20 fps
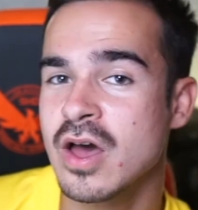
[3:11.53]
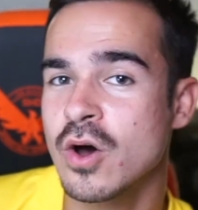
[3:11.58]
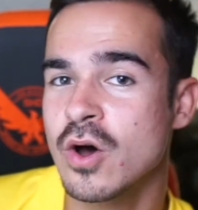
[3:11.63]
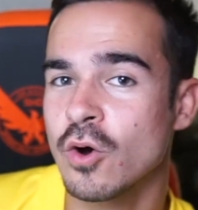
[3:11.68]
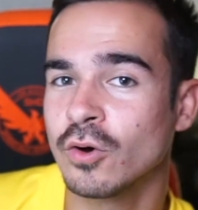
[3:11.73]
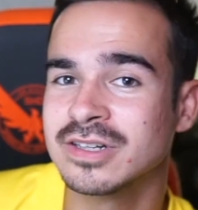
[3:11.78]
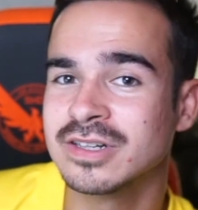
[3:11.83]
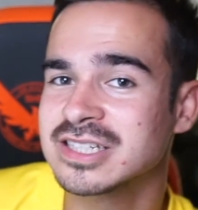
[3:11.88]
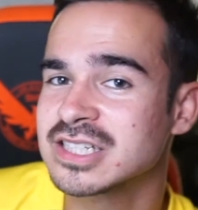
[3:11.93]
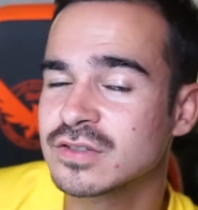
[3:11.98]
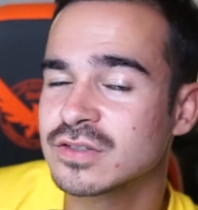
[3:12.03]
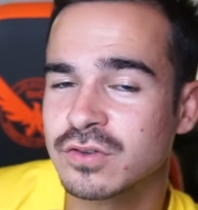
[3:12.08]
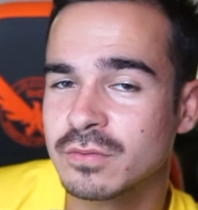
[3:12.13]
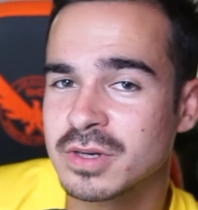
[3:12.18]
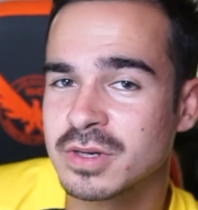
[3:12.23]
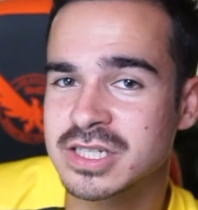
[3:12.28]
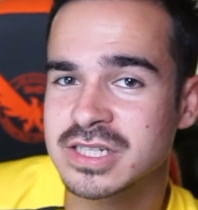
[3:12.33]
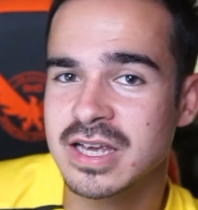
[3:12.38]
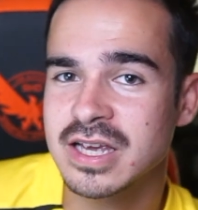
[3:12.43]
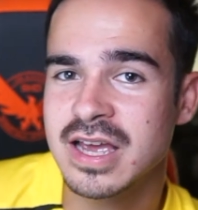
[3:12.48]
Und das ist für
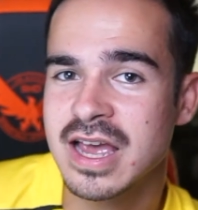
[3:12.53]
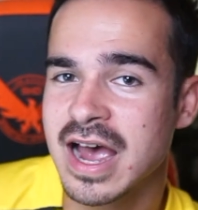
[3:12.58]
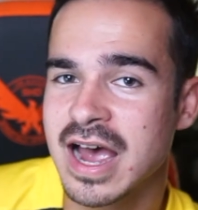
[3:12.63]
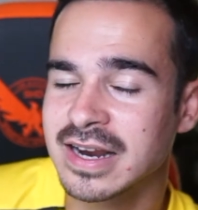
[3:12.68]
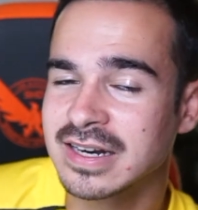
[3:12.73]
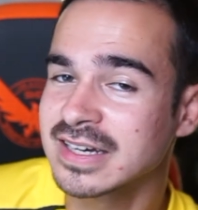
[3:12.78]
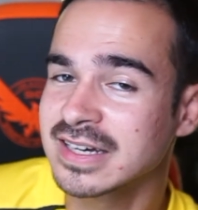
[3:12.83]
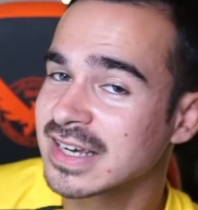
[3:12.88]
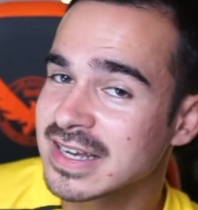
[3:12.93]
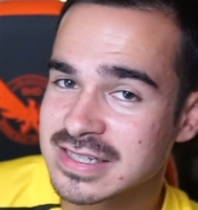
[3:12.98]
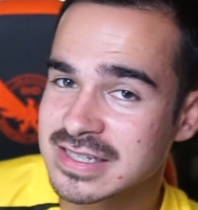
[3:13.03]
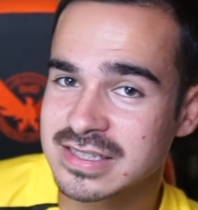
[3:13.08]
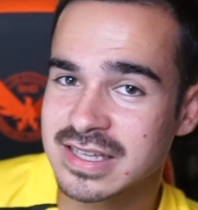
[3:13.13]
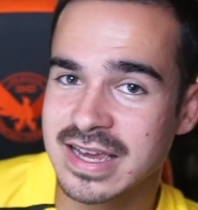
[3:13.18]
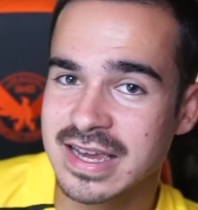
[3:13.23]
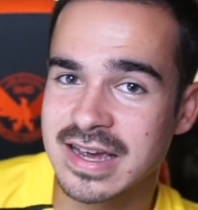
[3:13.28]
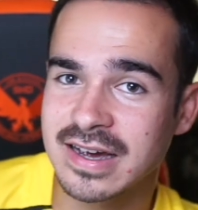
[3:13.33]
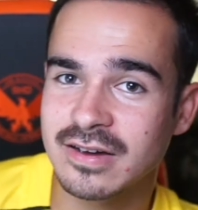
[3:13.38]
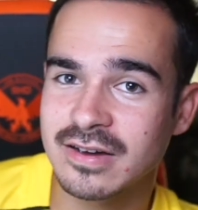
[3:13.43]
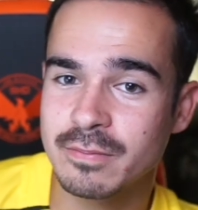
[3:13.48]
mich eine
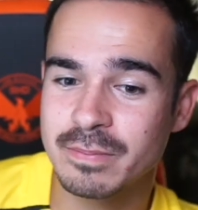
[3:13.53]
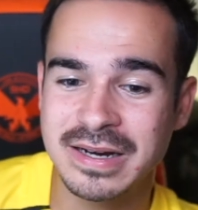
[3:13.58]
Riesenehre,